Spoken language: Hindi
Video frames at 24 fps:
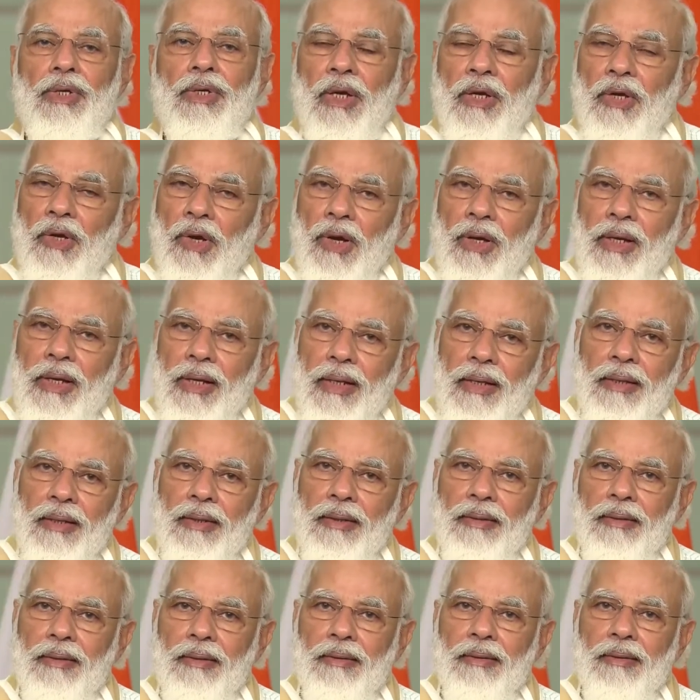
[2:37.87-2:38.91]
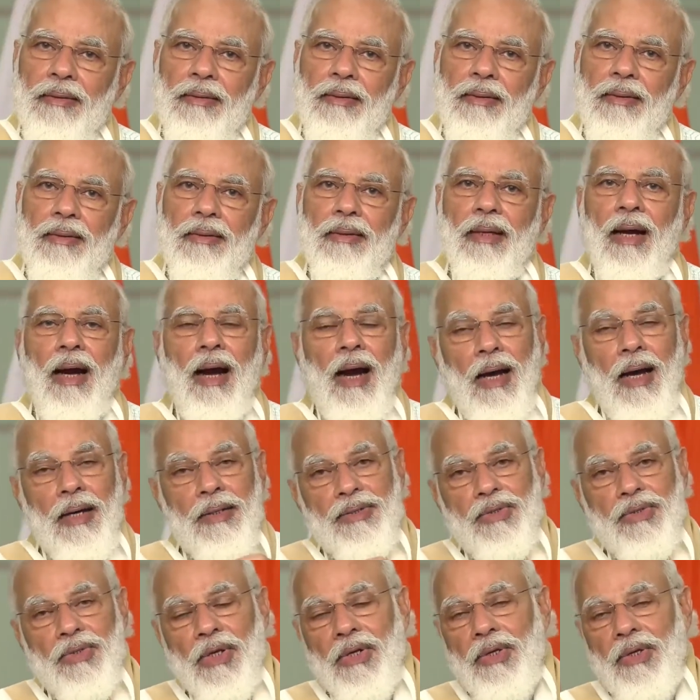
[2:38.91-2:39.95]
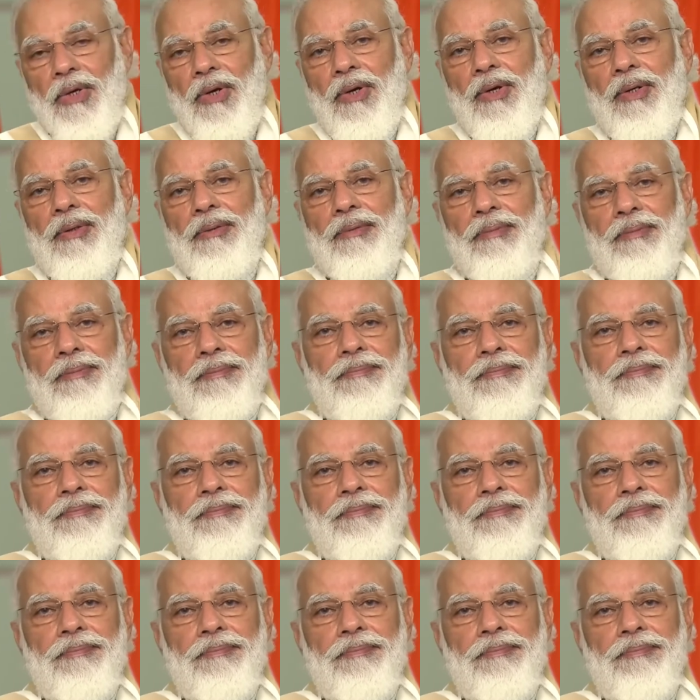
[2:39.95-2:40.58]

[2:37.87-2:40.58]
सिक्योरिंग द अनसिक्योर्ड